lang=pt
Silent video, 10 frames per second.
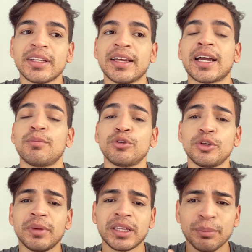Acabou dormindo a
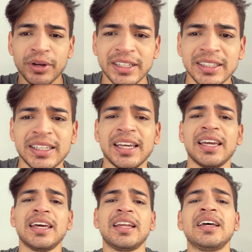temporada
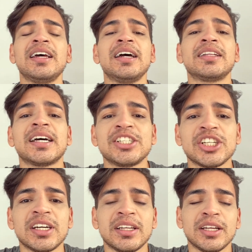inteira, tá
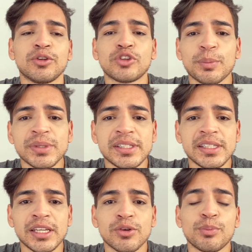chegando aí no top
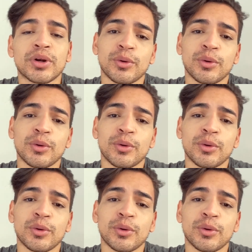5, porque o